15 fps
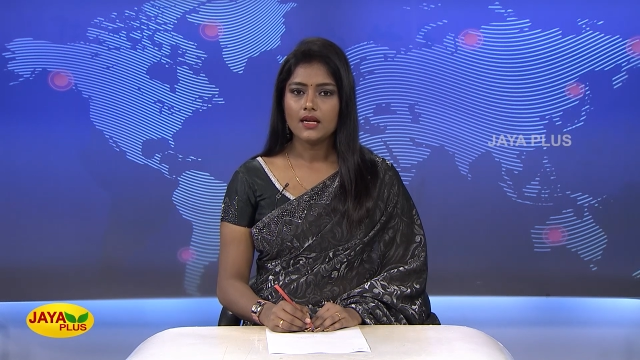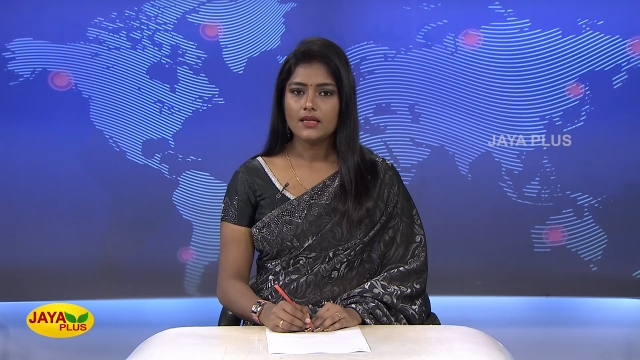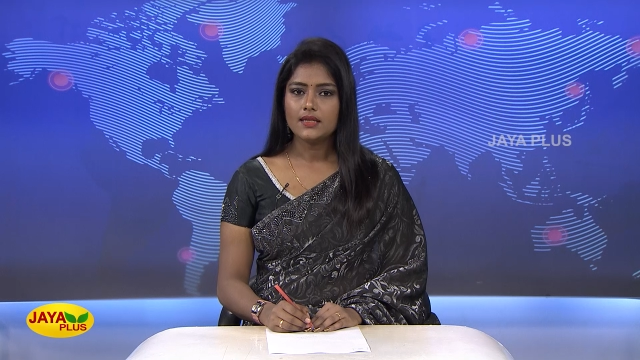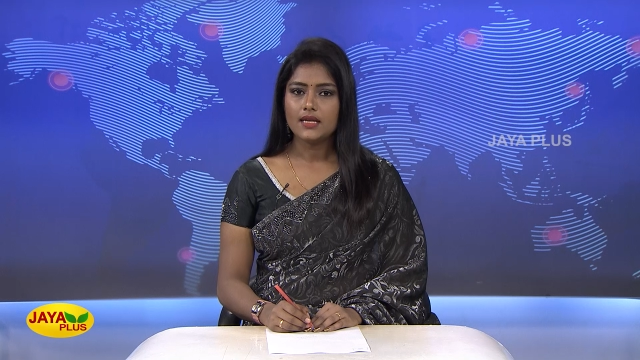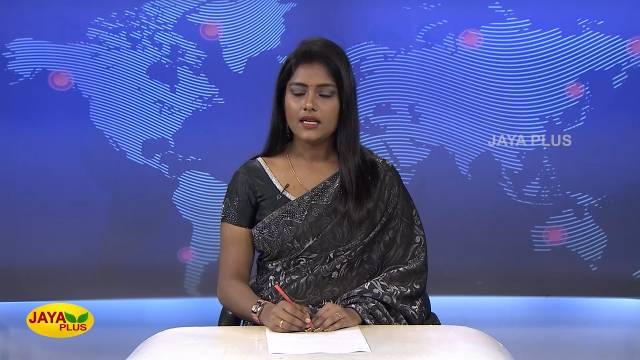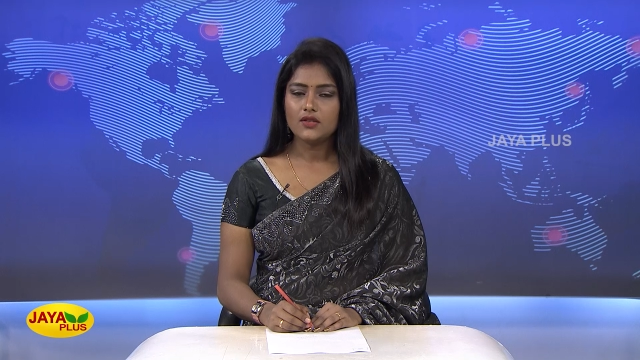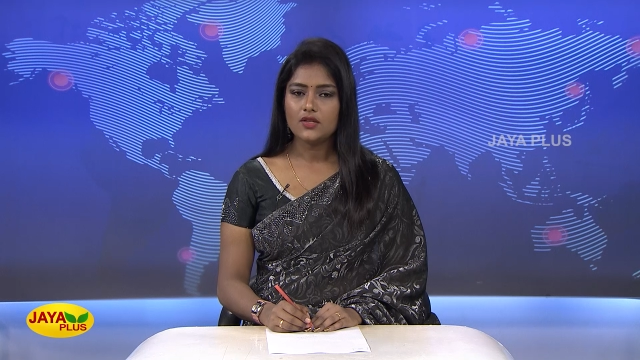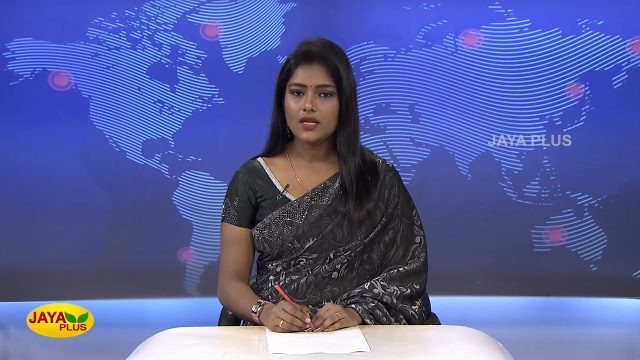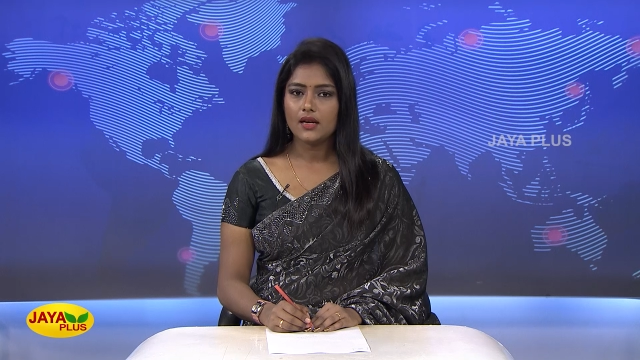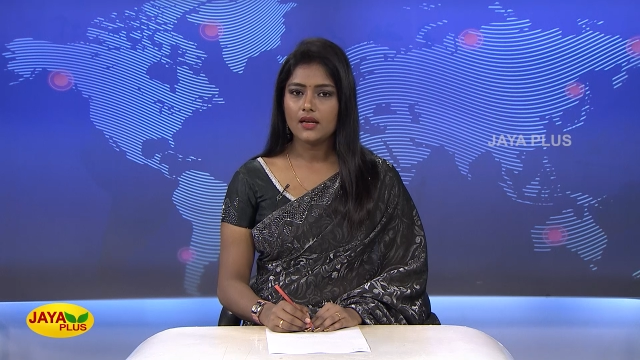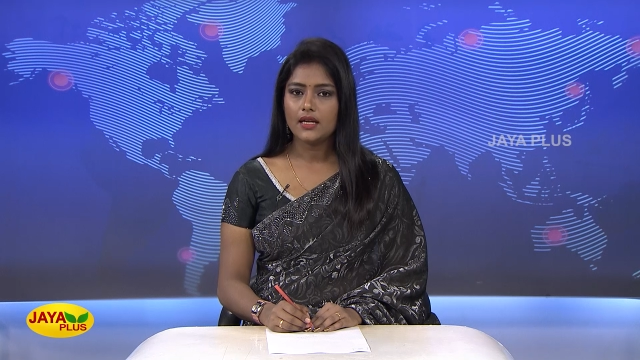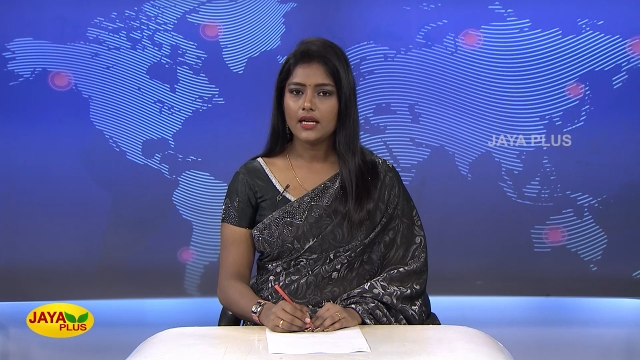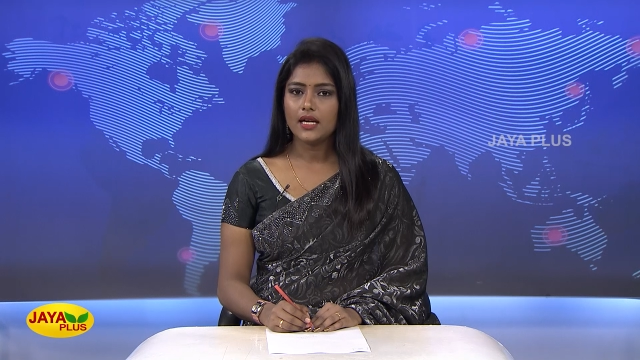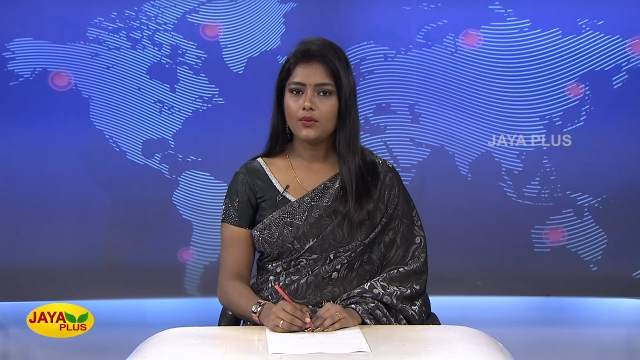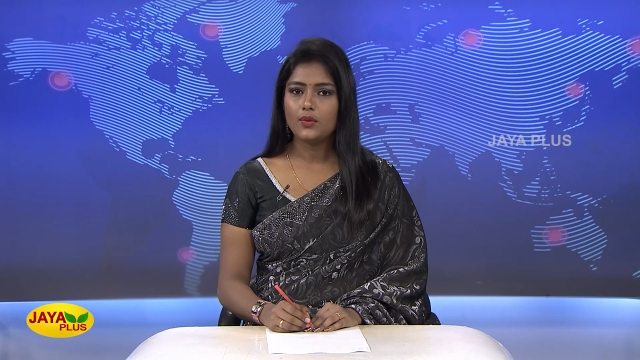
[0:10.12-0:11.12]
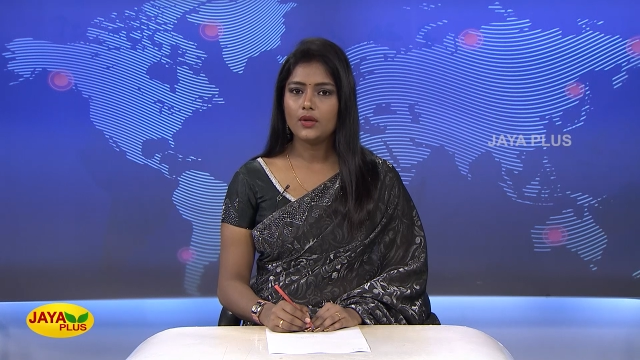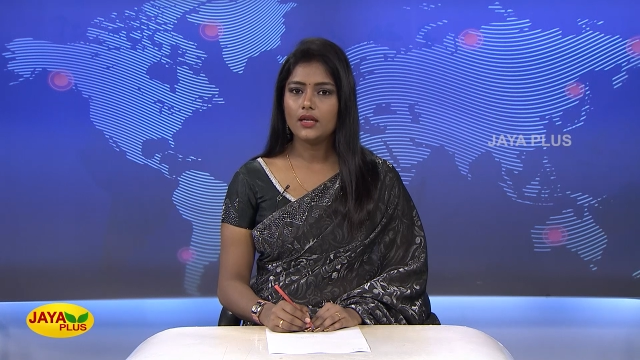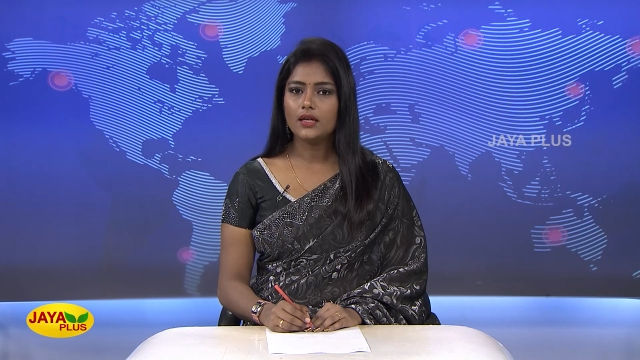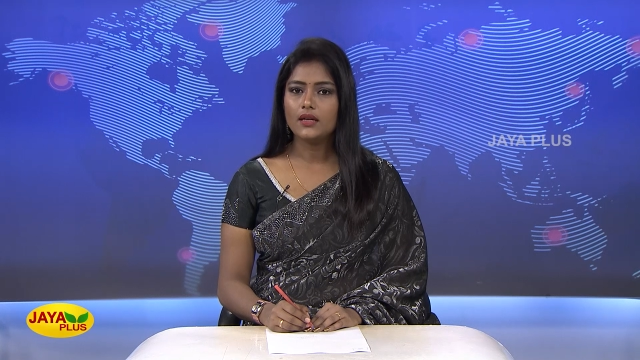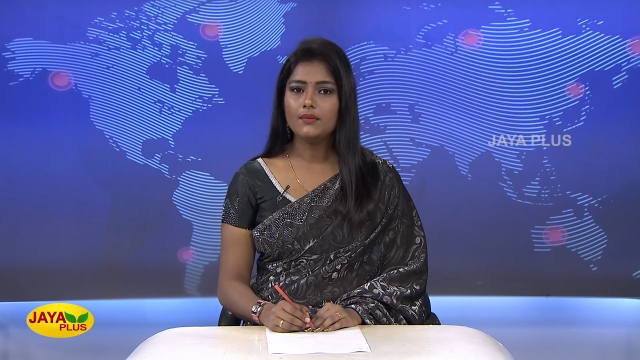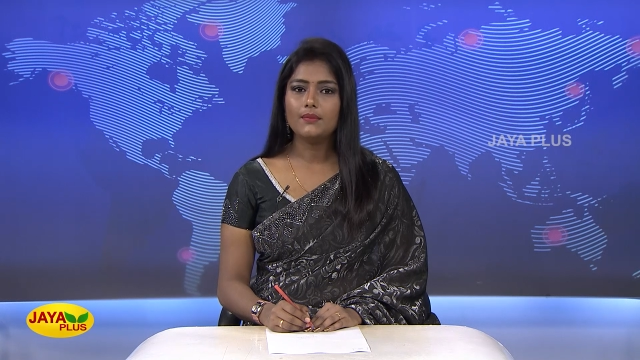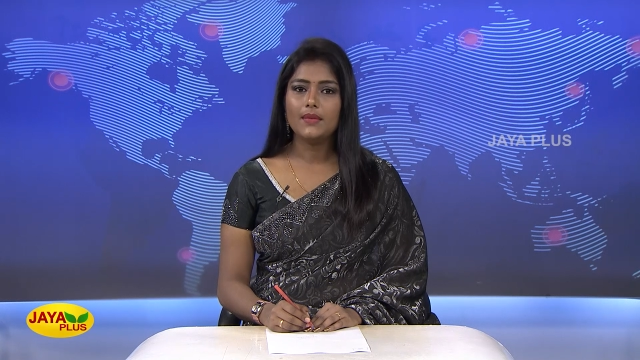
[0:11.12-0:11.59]
செஞ்சி அருகே உள்ள
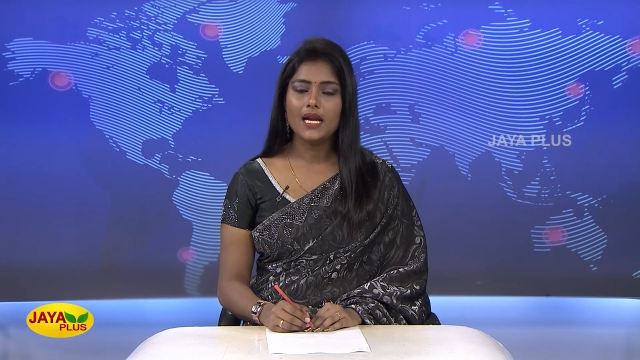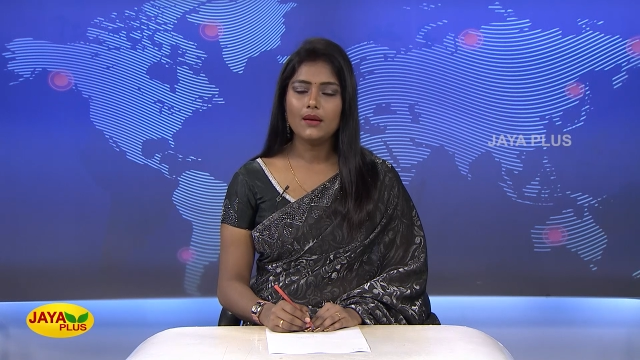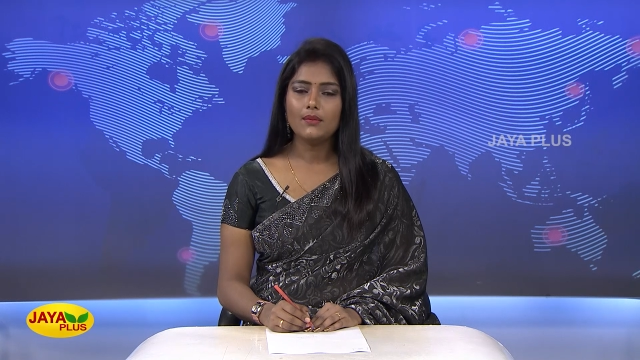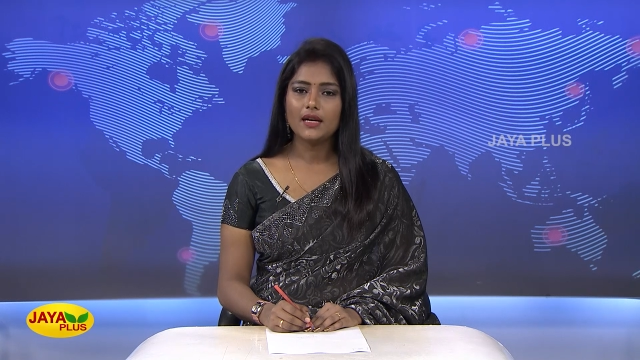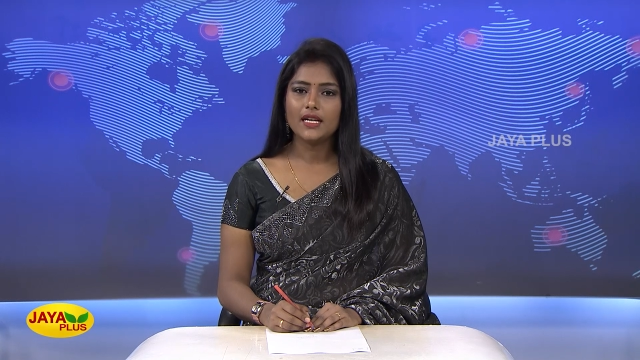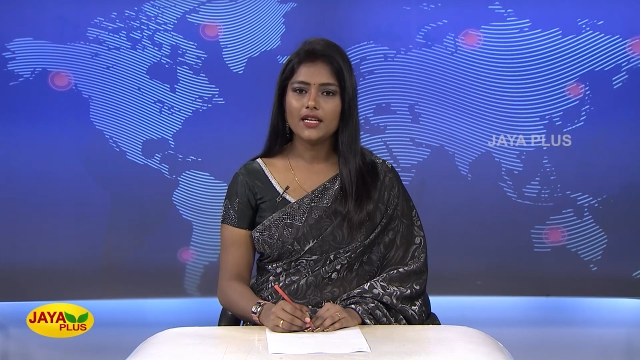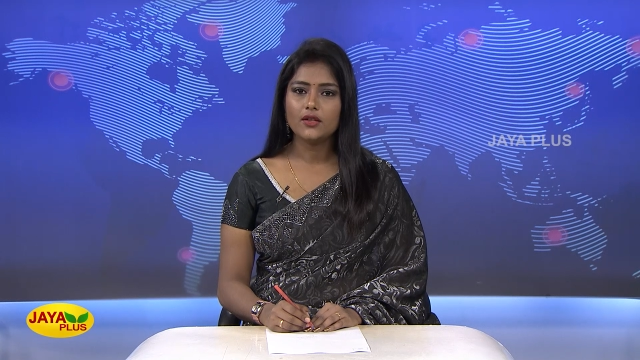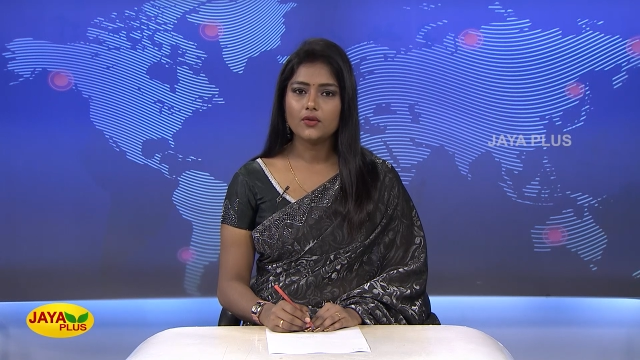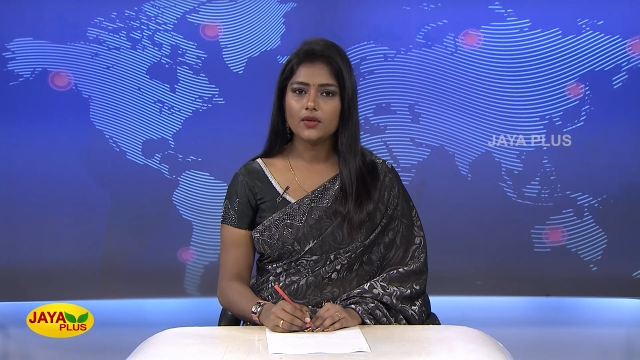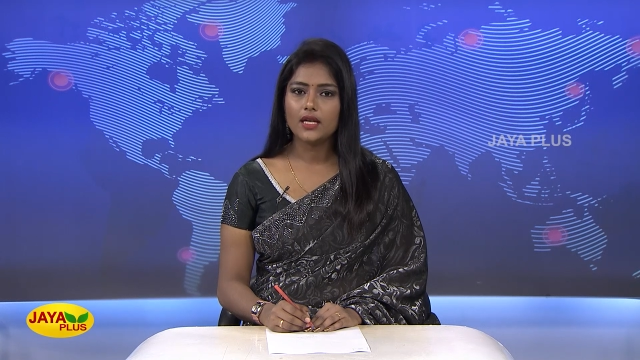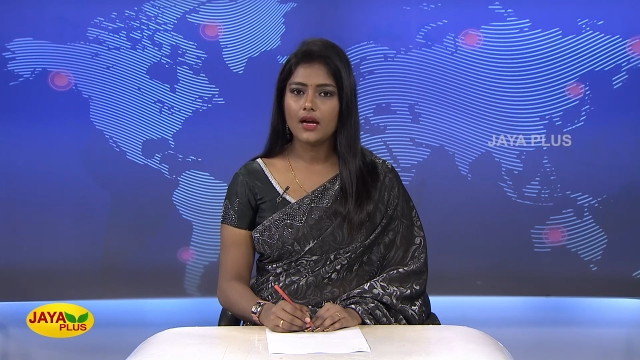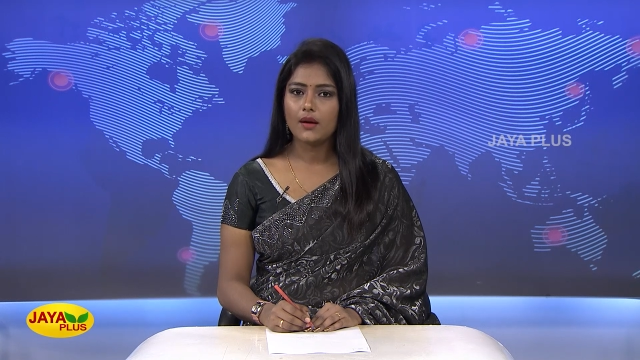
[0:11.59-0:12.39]
மேல்மலையனூரில்